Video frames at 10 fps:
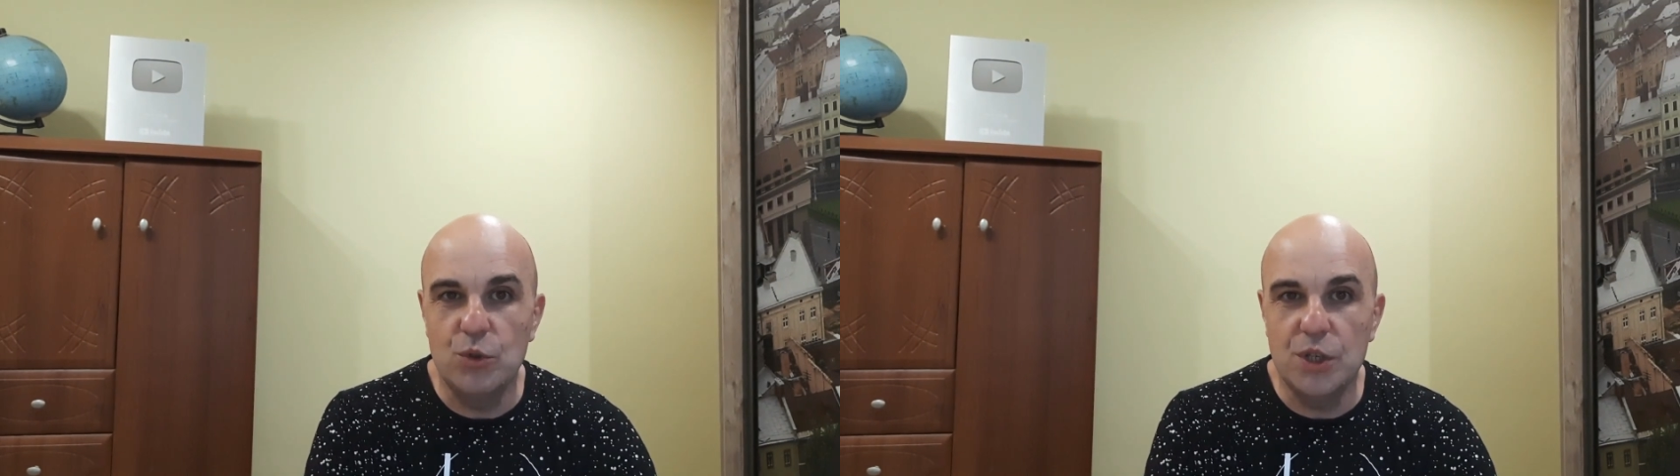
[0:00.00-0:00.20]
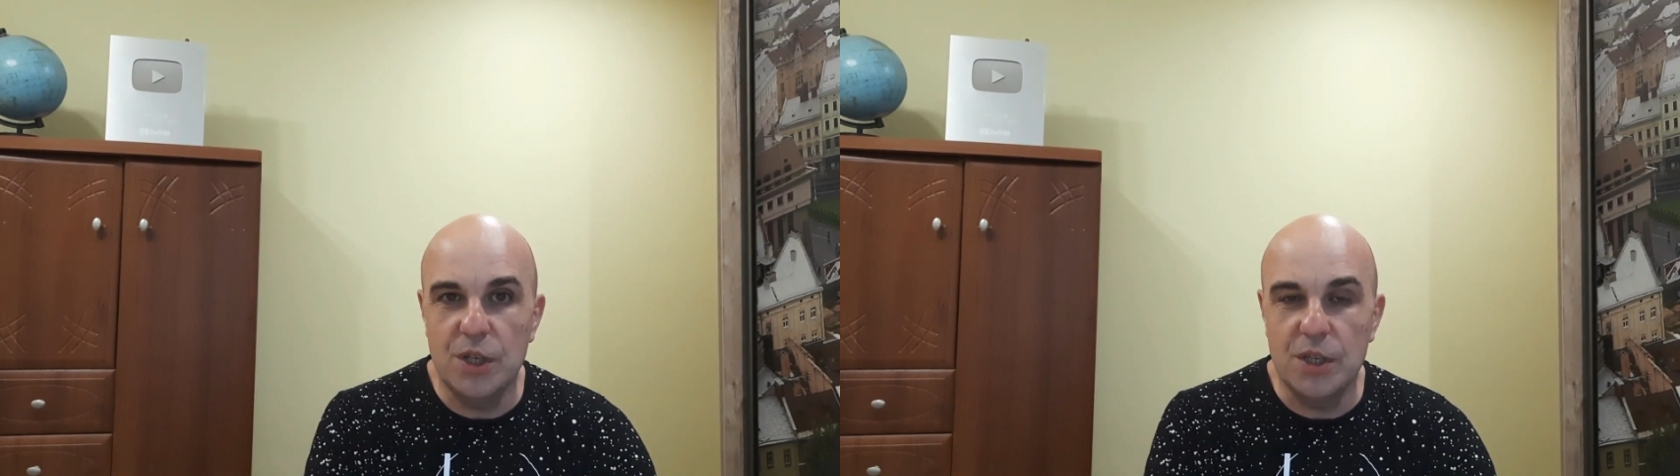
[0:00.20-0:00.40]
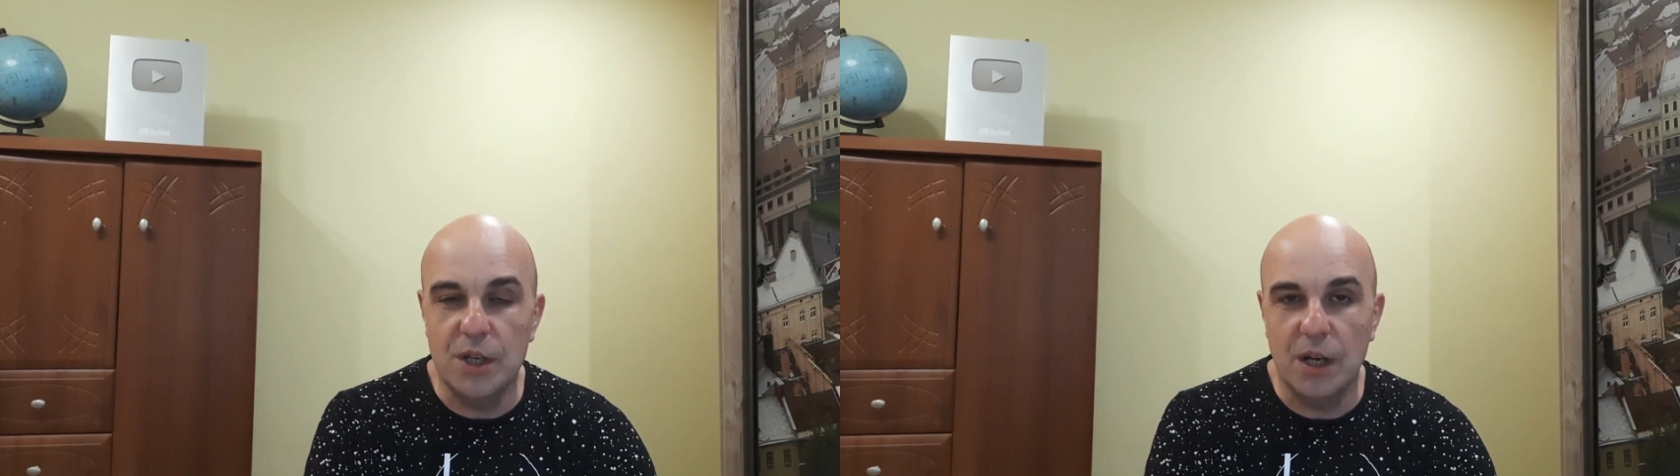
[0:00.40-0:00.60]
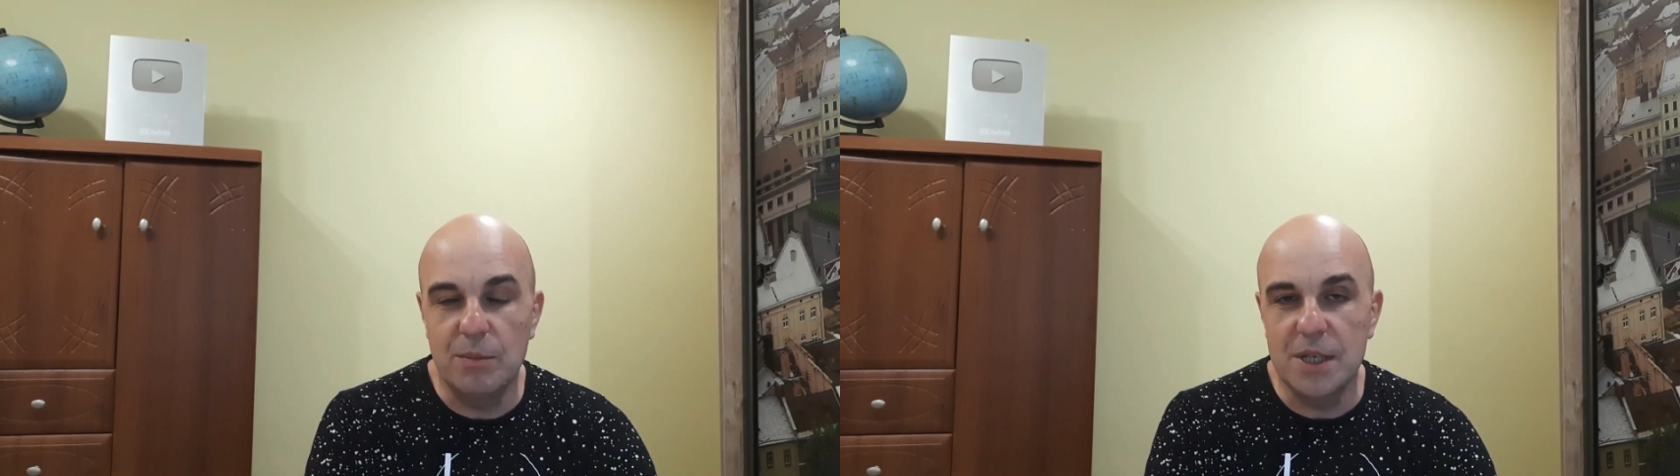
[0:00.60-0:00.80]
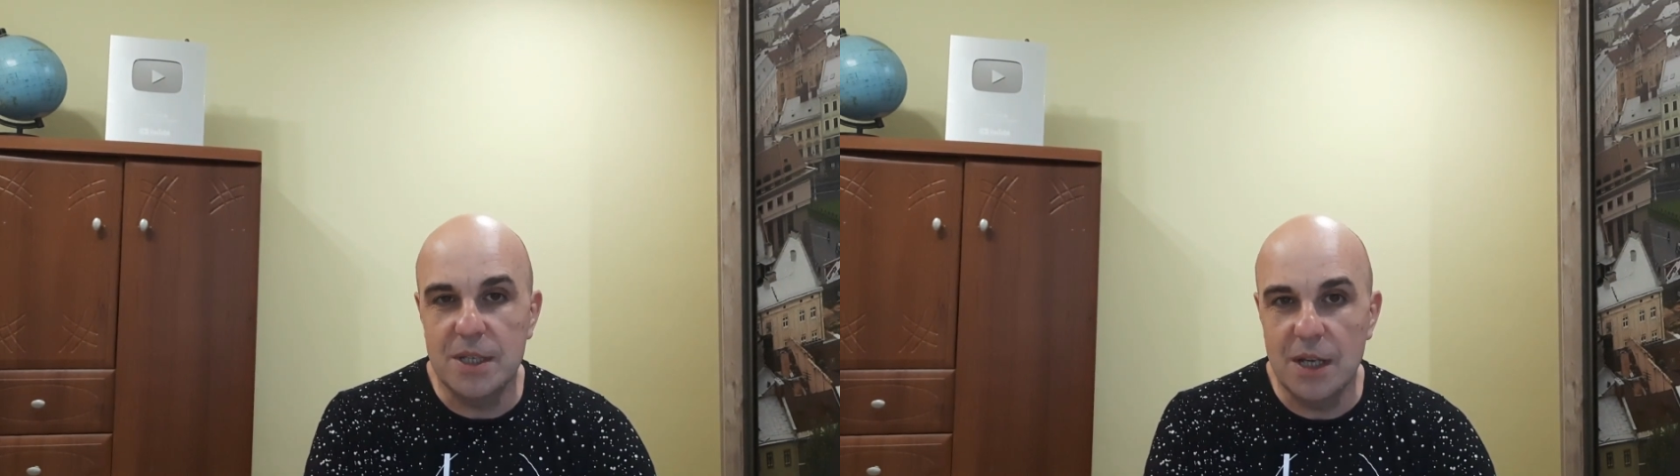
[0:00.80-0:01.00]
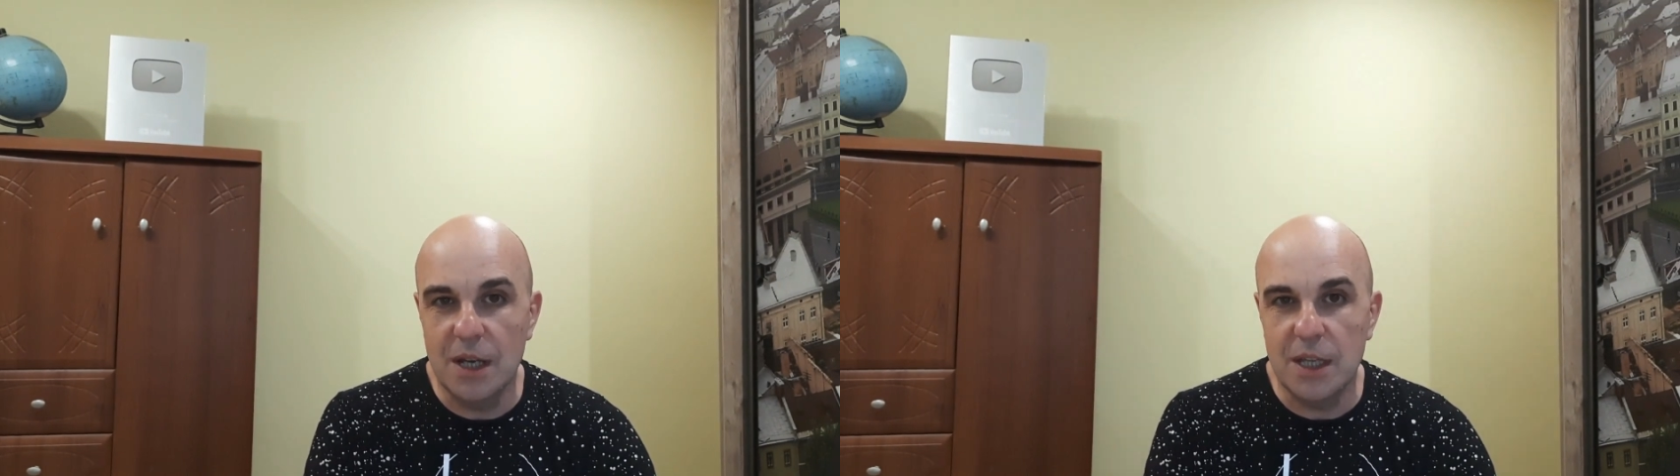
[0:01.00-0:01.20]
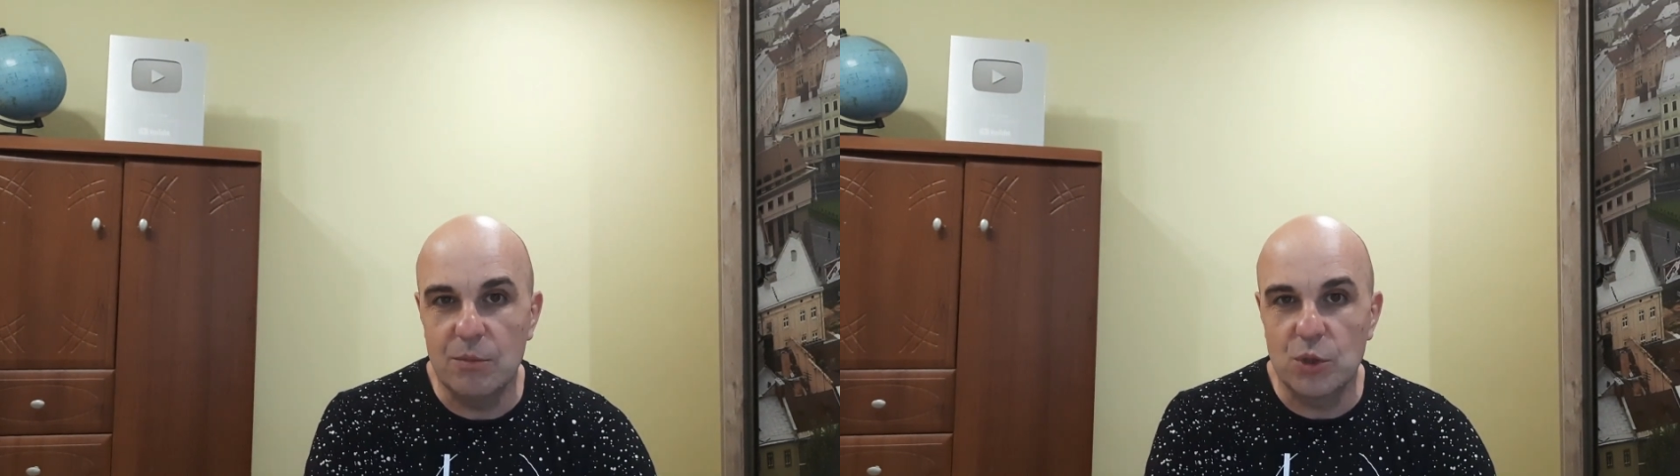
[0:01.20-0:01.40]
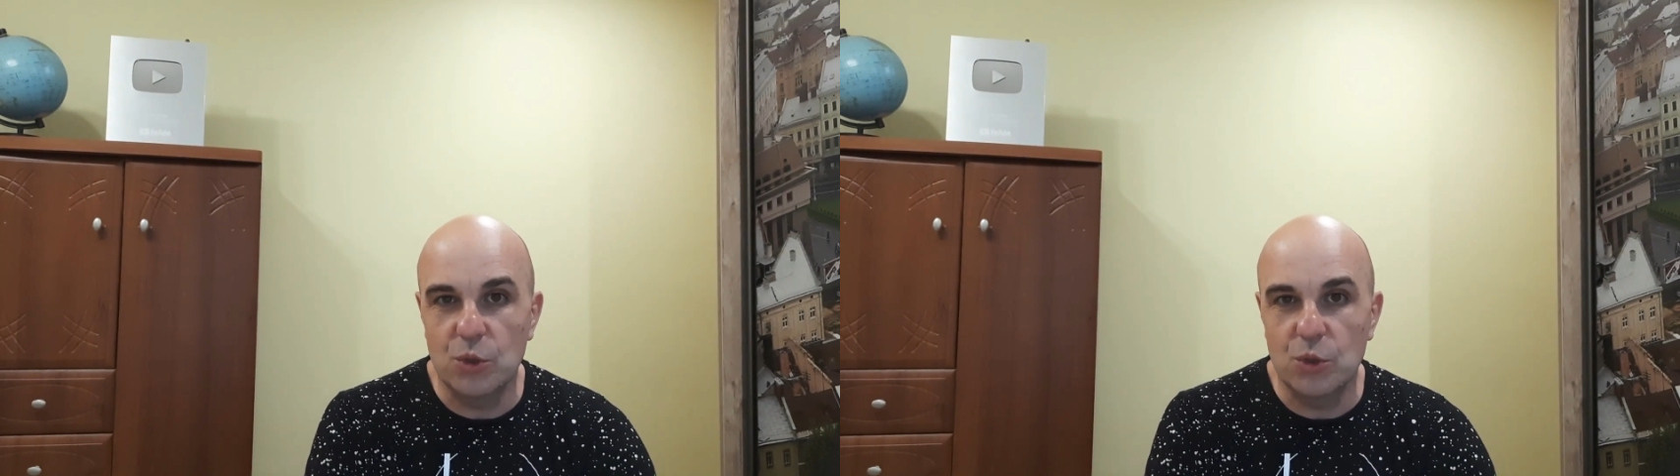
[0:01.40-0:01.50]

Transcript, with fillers: учить их, объяснять им,